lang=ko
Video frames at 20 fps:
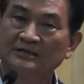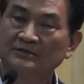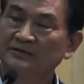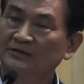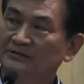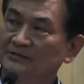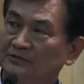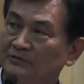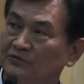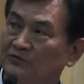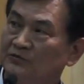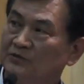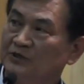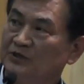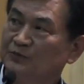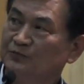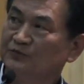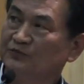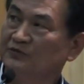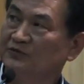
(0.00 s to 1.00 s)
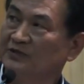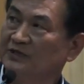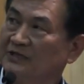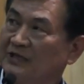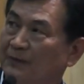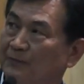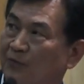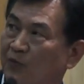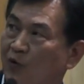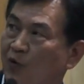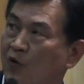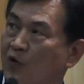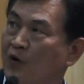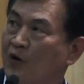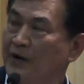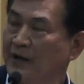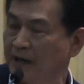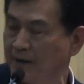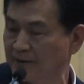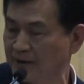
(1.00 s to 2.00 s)
그래서 이분들이 다
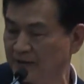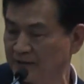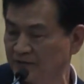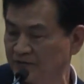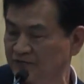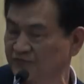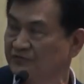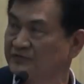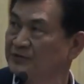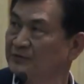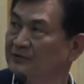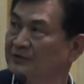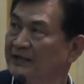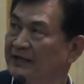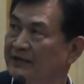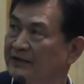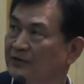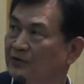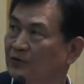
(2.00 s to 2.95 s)
보건에만 중점을 돼